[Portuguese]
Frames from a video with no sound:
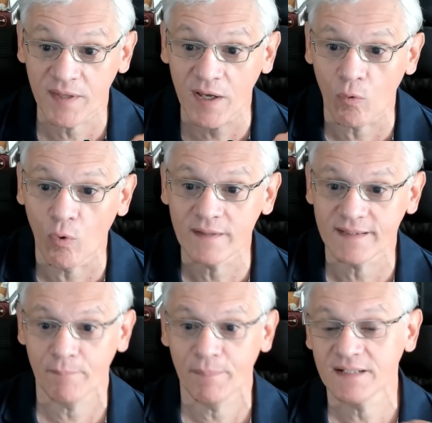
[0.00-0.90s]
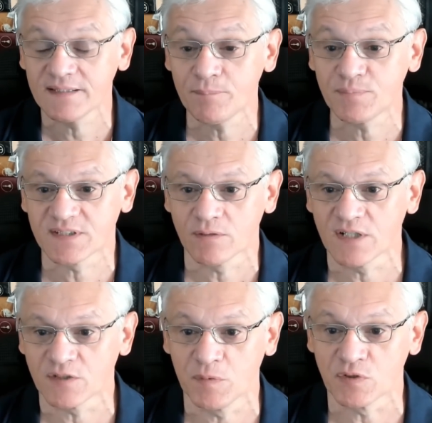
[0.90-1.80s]
o que conta é a percepção
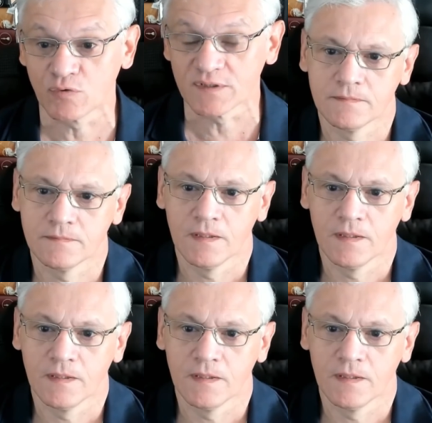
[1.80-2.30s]
das pessoas.